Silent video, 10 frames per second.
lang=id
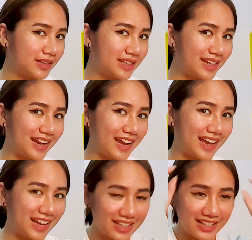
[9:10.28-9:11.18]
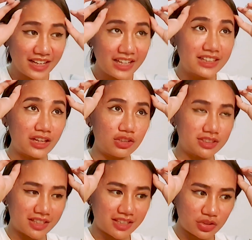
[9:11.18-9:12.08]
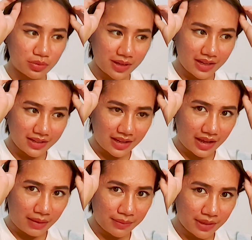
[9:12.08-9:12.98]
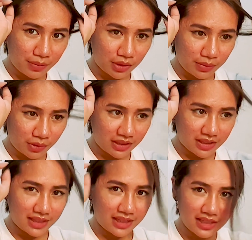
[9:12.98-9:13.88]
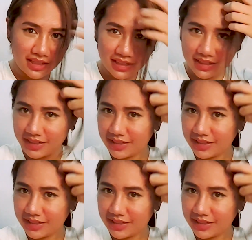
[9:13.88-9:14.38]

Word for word: udah lah ya terus kita coba ambil poni-poninya nih